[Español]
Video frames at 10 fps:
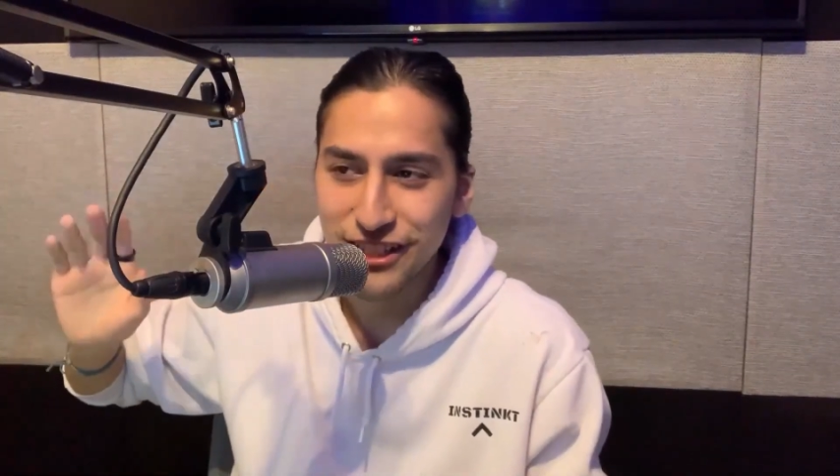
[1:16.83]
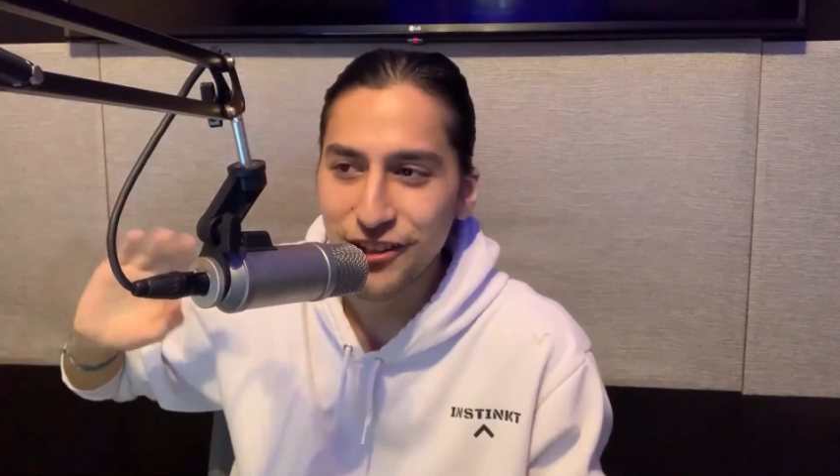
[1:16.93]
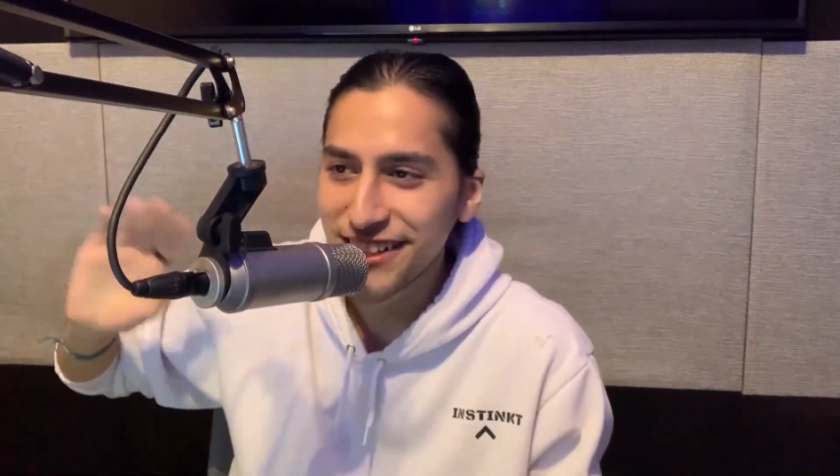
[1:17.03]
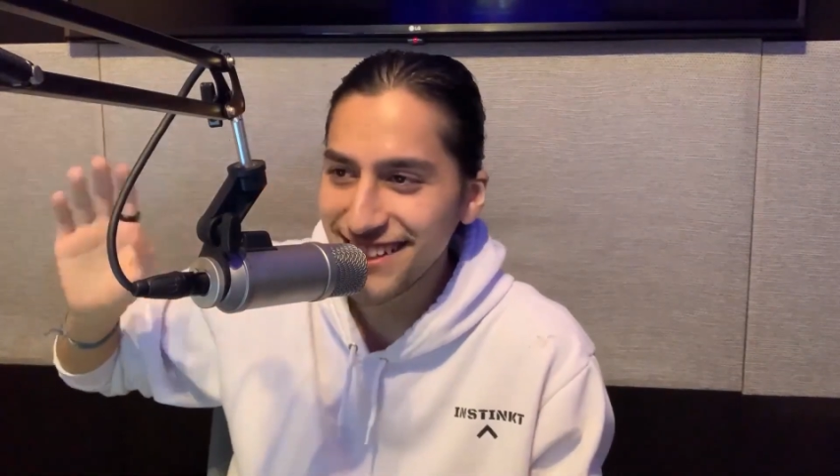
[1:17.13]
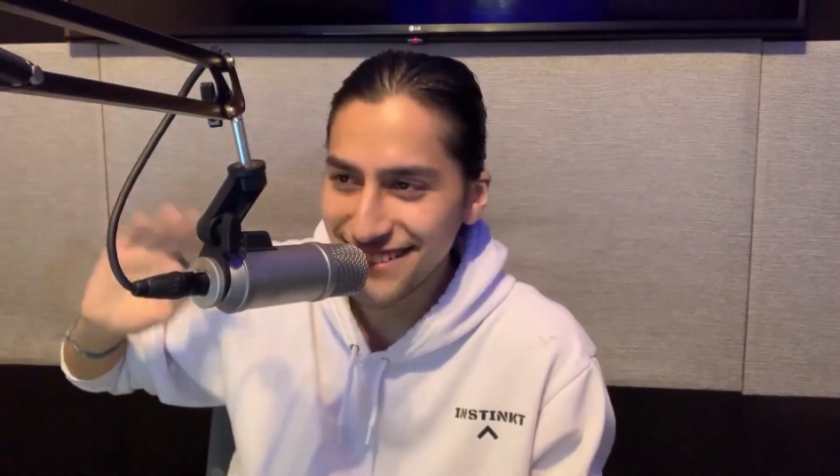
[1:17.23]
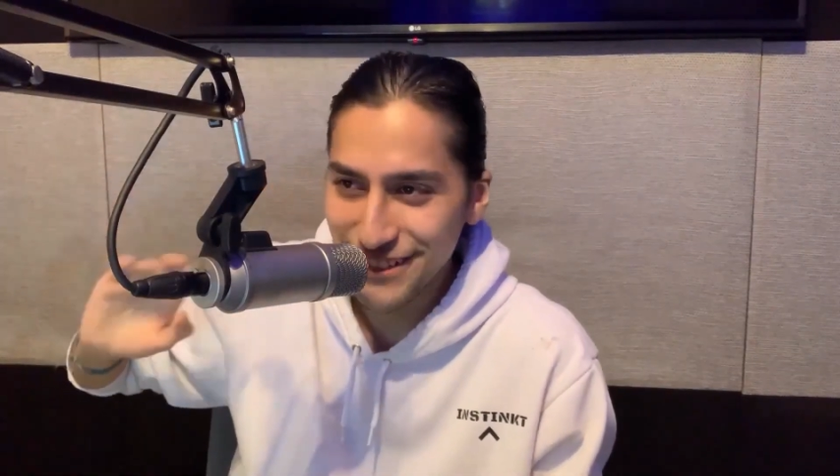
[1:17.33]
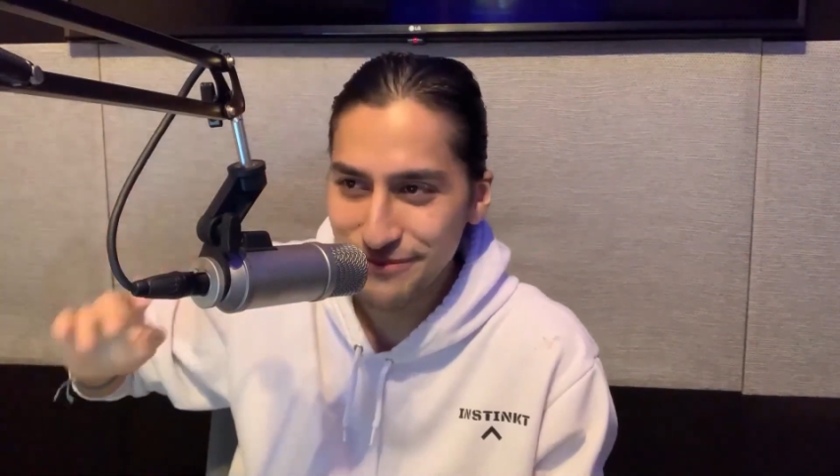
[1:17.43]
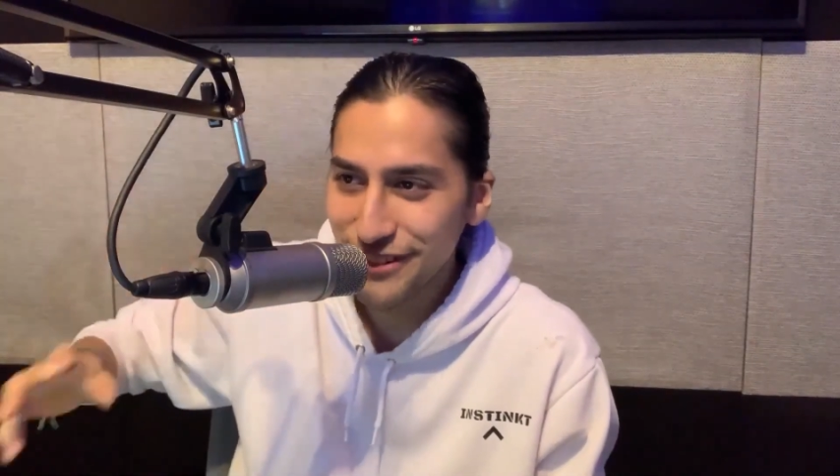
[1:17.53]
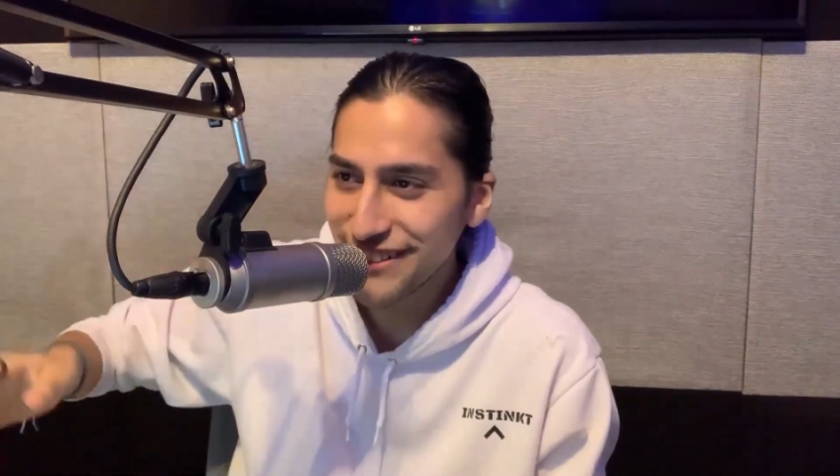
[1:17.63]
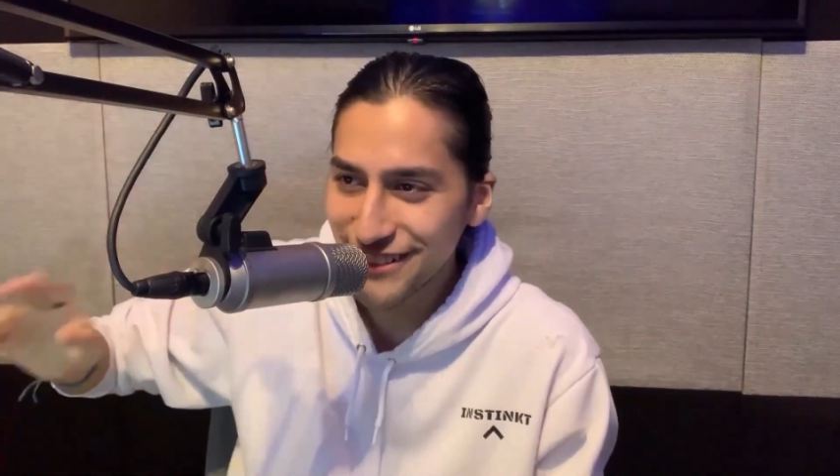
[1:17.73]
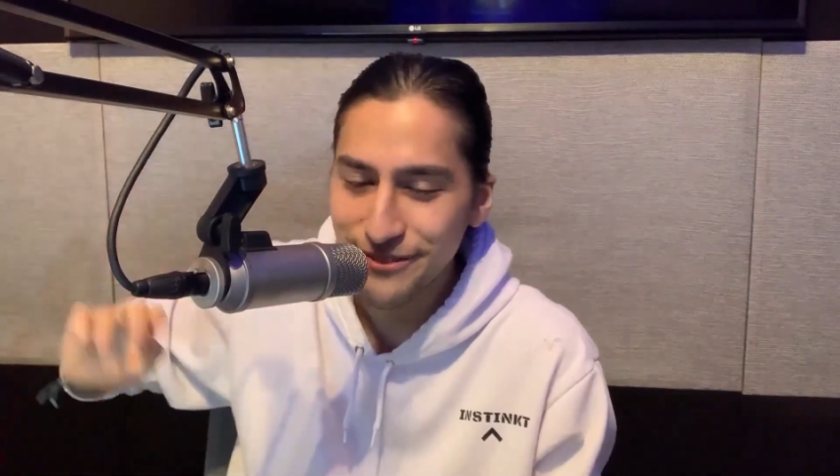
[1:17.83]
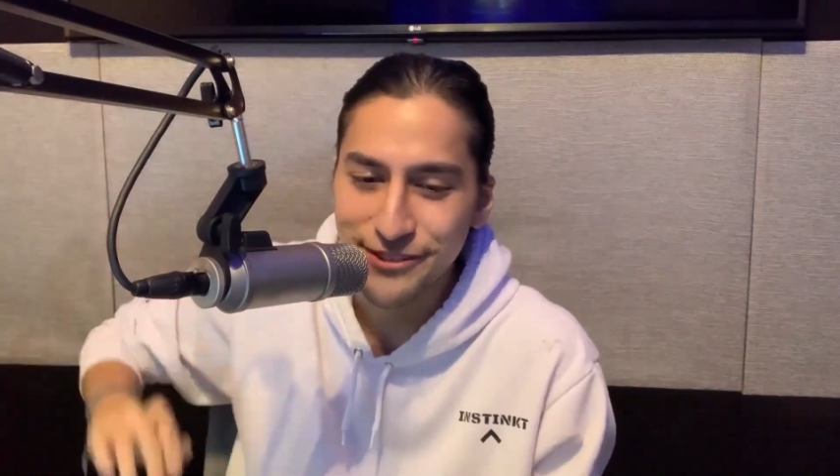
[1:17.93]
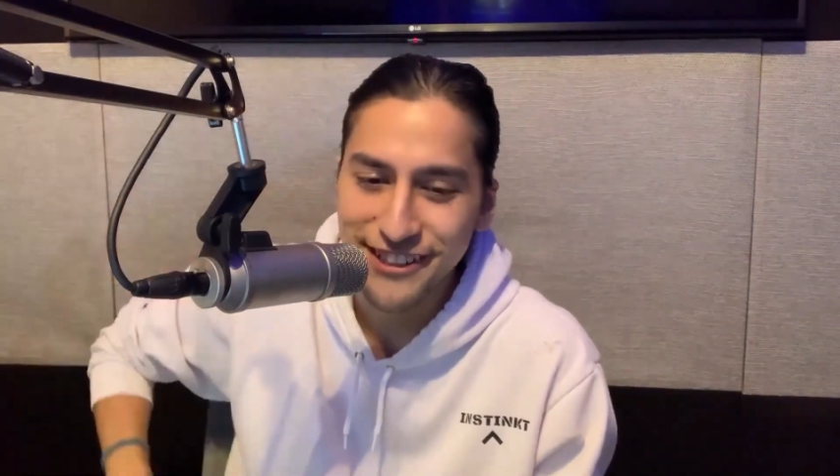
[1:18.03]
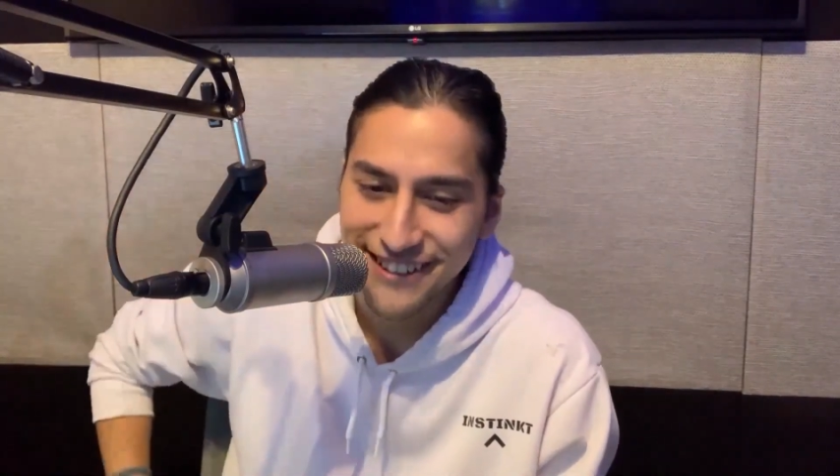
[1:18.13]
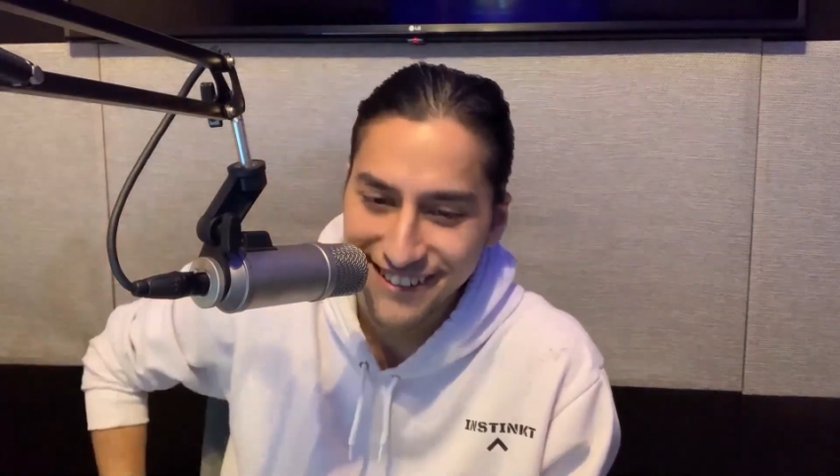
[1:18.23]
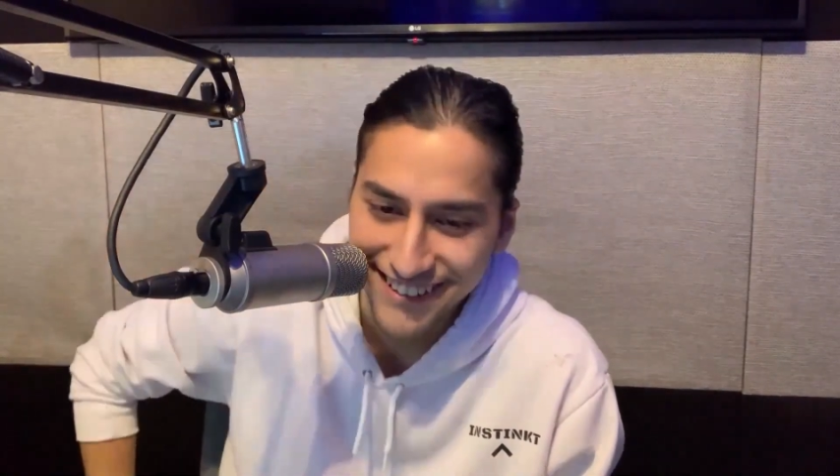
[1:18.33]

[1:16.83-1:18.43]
lo dijiste, pero ahí te lo pusieron. Lo